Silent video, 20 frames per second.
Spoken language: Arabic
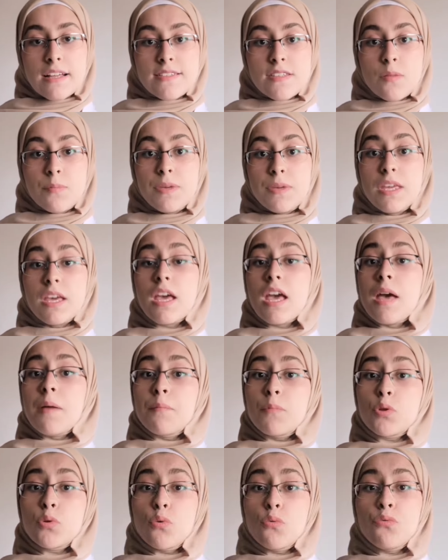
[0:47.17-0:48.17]
العصبية
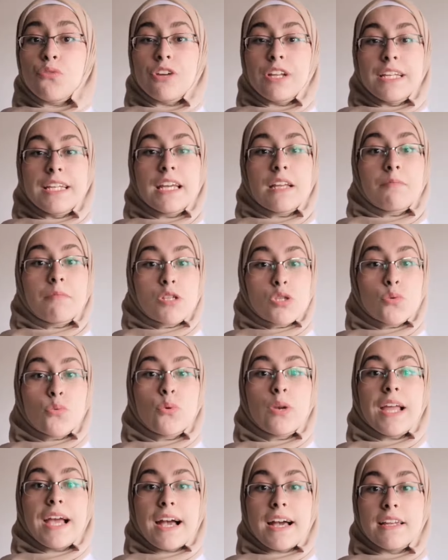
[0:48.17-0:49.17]
بتكون فعليا
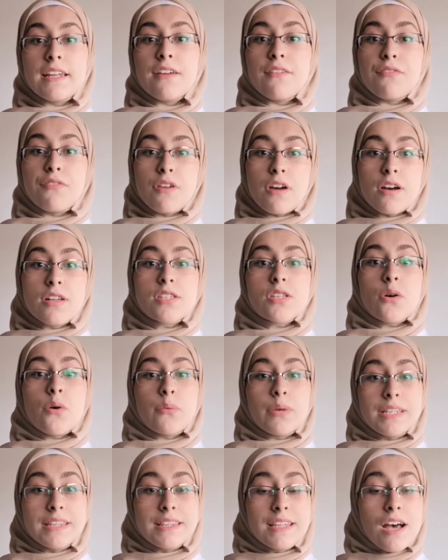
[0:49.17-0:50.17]
مسؤولة عن إفراز
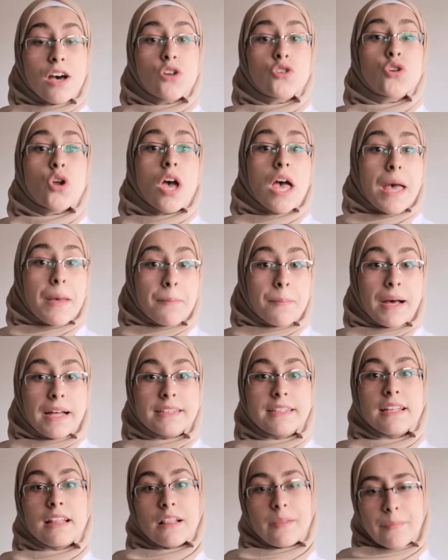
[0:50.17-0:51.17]
أو إنتاج
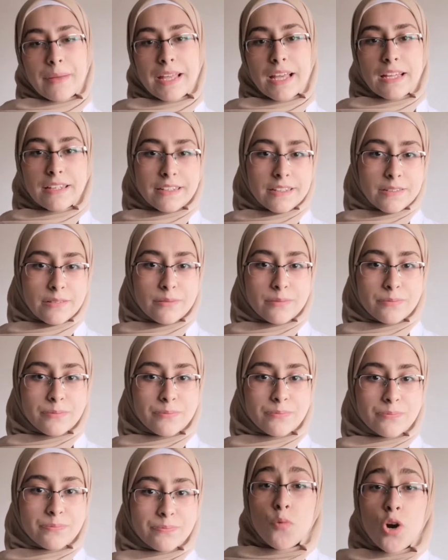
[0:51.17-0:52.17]
مادة الميالين
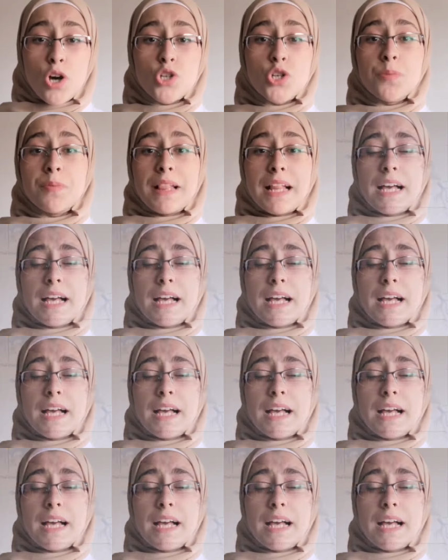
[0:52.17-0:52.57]
مهاجمة